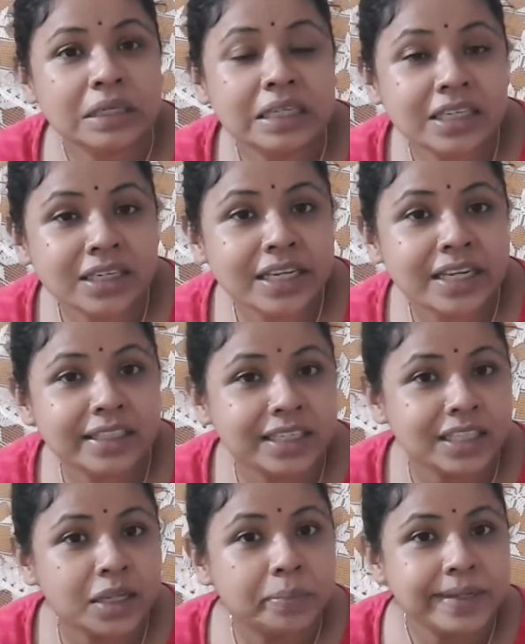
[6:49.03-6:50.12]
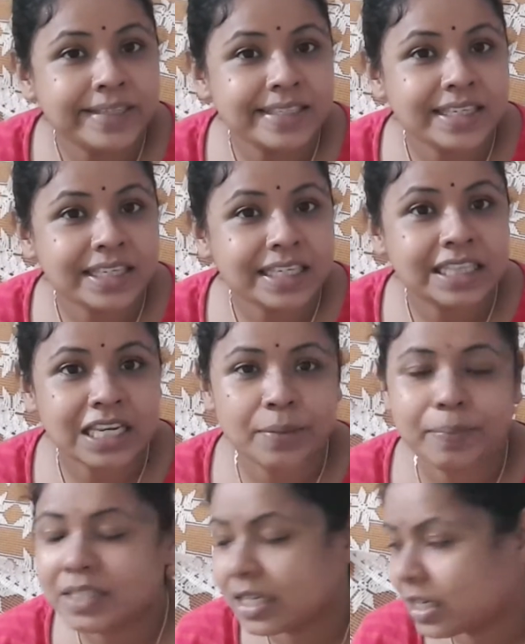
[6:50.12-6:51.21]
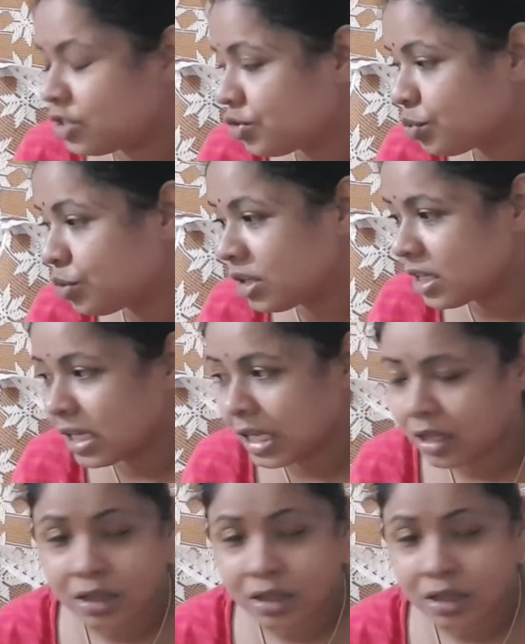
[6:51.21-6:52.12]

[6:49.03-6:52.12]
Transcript: गिन के ले जाते हैं पैसे कितने पैसे की जरूरत है